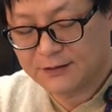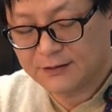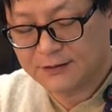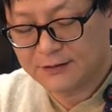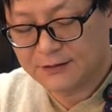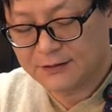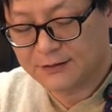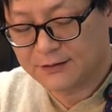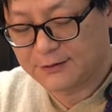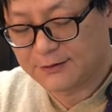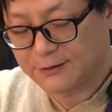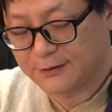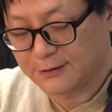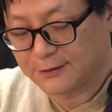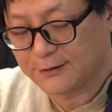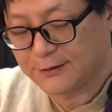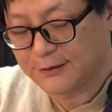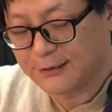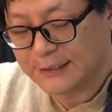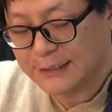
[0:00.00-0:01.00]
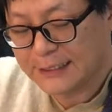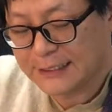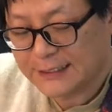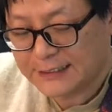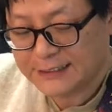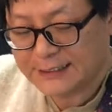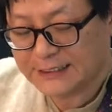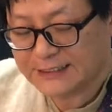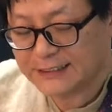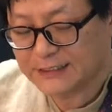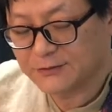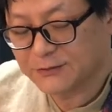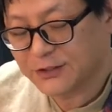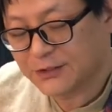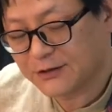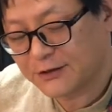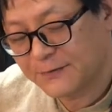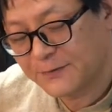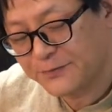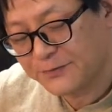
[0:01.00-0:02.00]
어, 그러니까
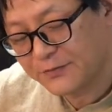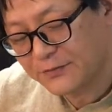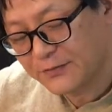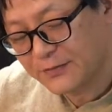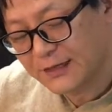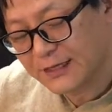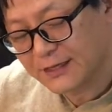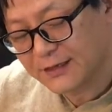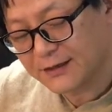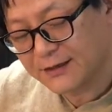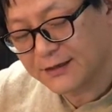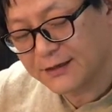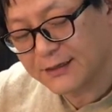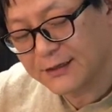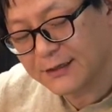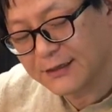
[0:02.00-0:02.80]
지금처럼 예,